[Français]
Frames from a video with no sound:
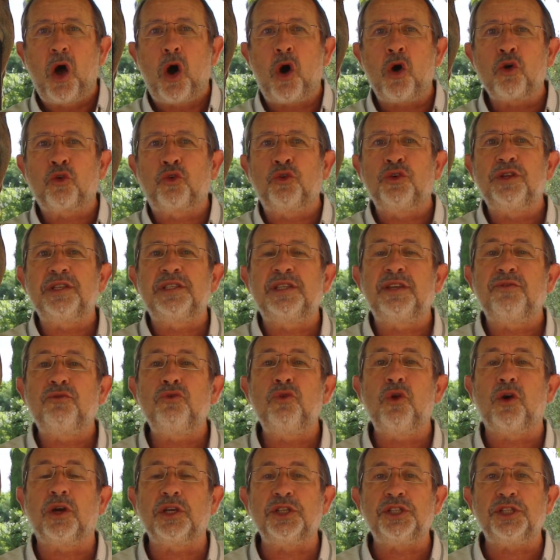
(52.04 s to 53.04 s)
en
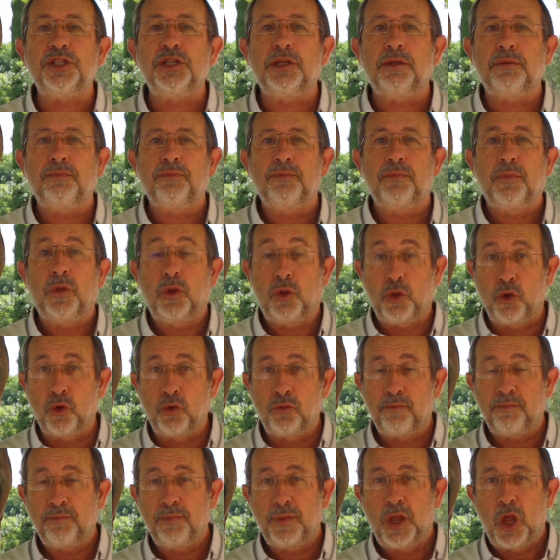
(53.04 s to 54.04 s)
connaissez-vous l'origine
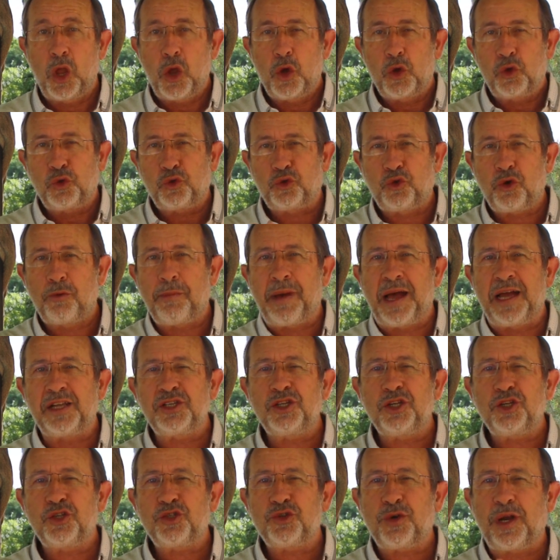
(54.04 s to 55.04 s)
Non
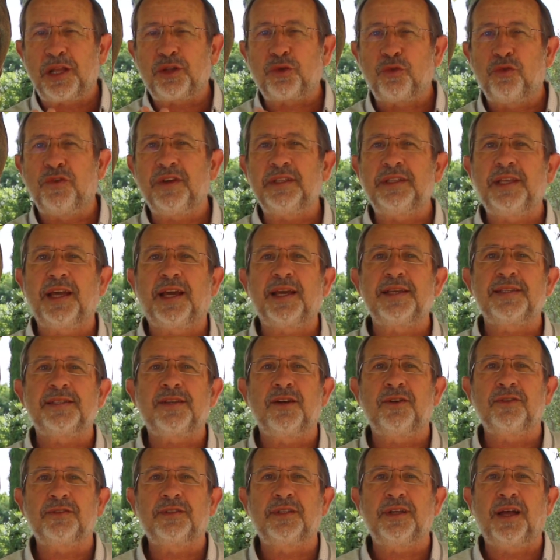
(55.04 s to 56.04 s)
Dommage, je la trouve
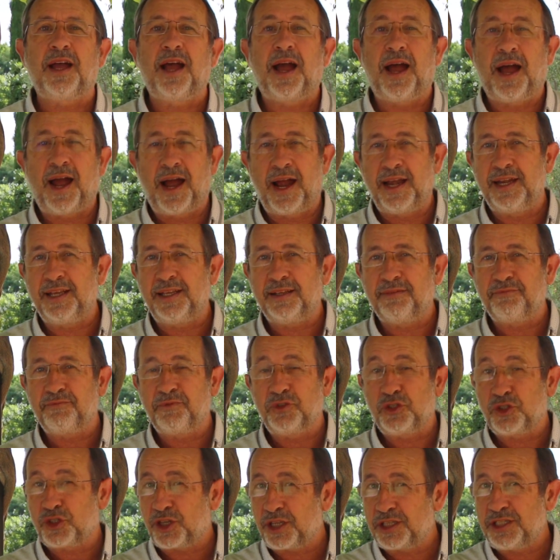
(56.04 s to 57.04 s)
intéressante allez,
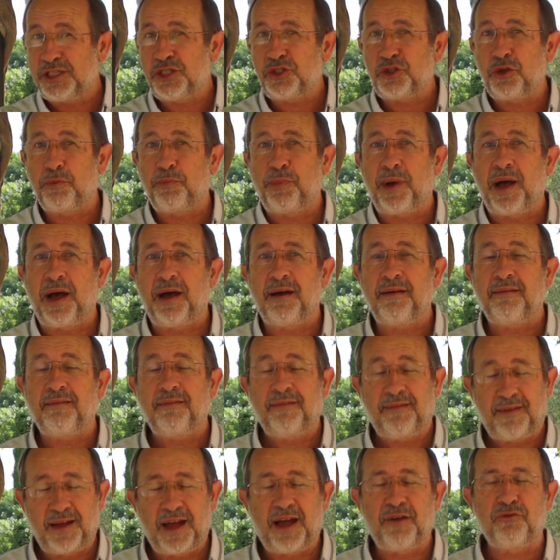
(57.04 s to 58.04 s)
je résiste pas
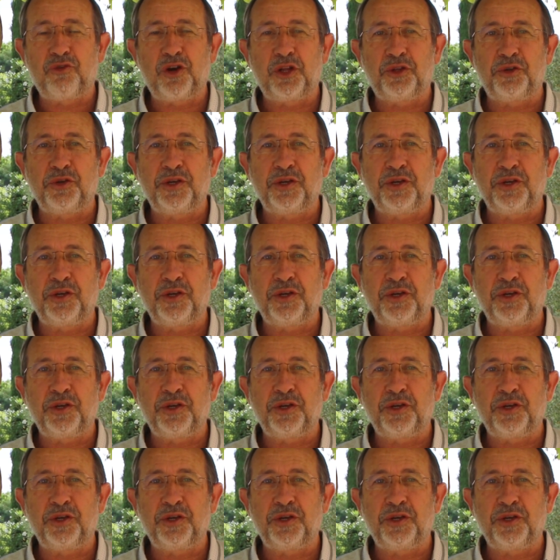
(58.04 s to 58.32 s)
à vous le